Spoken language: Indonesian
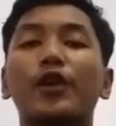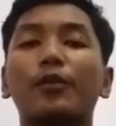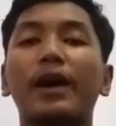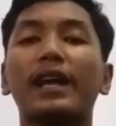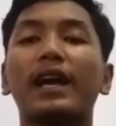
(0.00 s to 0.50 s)

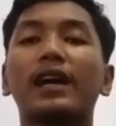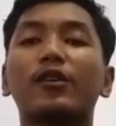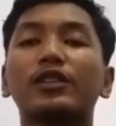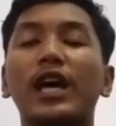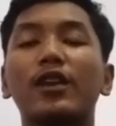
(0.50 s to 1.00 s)
Forum Anak
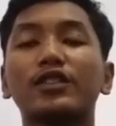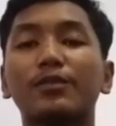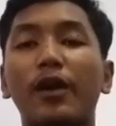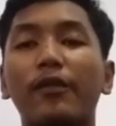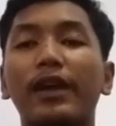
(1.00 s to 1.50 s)
Kota Lok
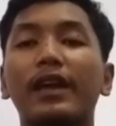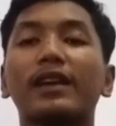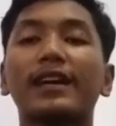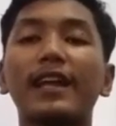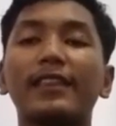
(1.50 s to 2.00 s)
Semawe
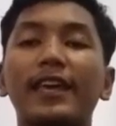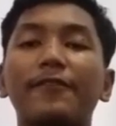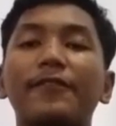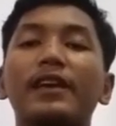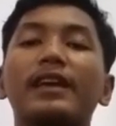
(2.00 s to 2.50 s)
Kreatif